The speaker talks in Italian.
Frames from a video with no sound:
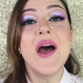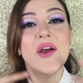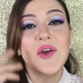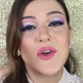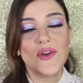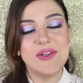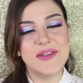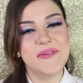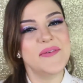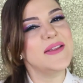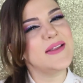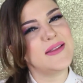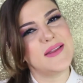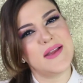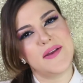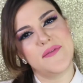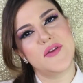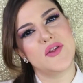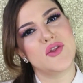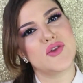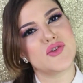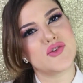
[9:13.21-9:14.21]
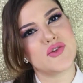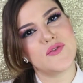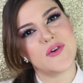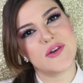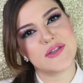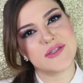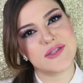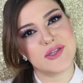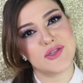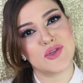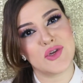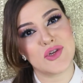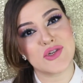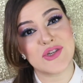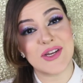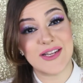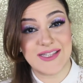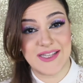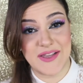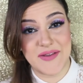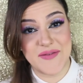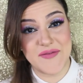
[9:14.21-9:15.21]
condividete il video sui vostri
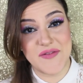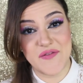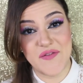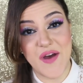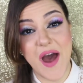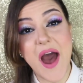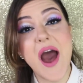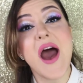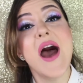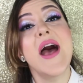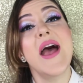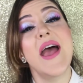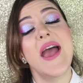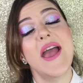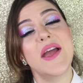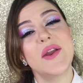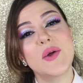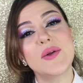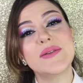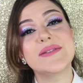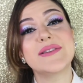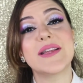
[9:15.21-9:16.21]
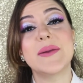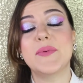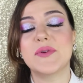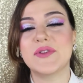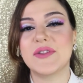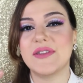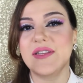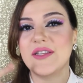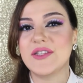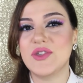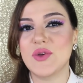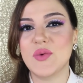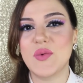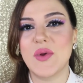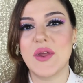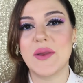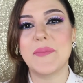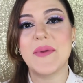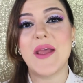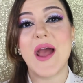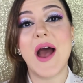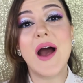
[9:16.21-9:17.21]
social se vi va e inoltre potete
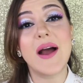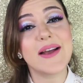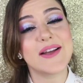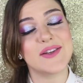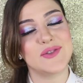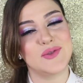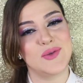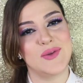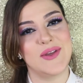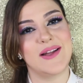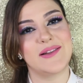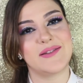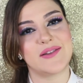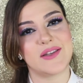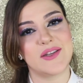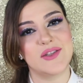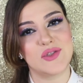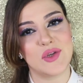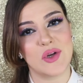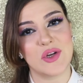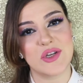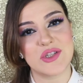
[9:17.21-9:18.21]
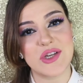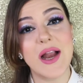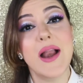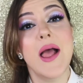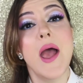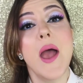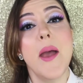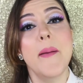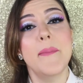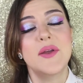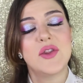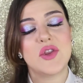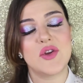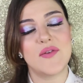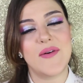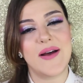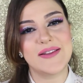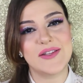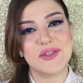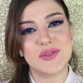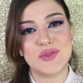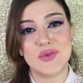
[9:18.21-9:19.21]
seguirmi anche sugli altri social mi
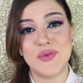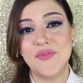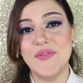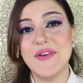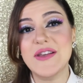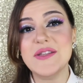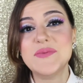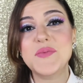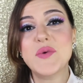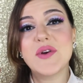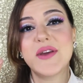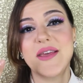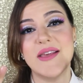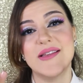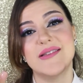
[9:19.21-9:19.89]
trovate su Facebook,